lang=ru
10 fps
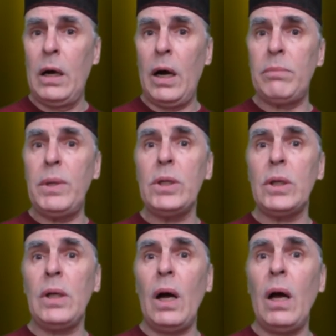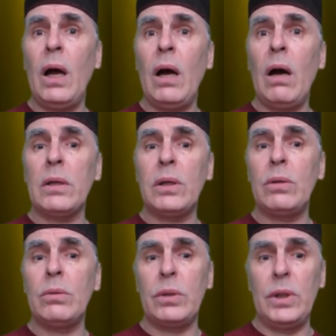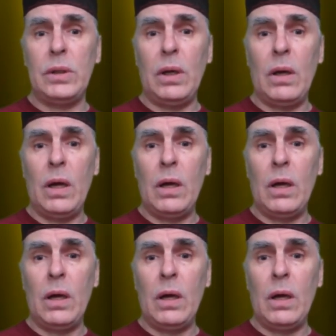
Обиженно отходит.